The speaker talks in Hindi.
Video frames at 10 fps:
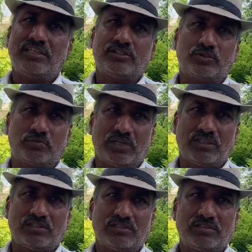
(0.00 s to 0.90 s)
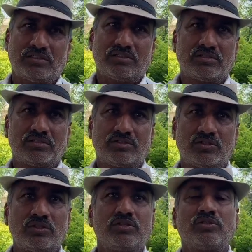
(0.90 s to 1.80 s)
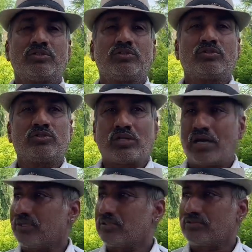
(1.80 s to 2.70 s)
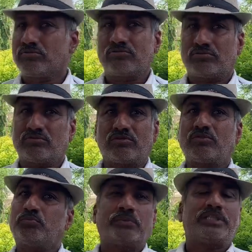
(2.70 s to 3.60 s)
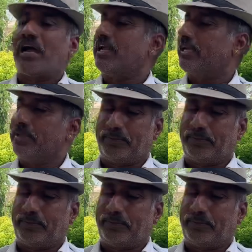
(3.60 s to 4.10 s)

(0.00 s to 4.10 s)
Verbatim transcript: अगर नहीं पीता है तो फिर क्या करें घोड़ा क्या उस टाइम जगह कोलिक में है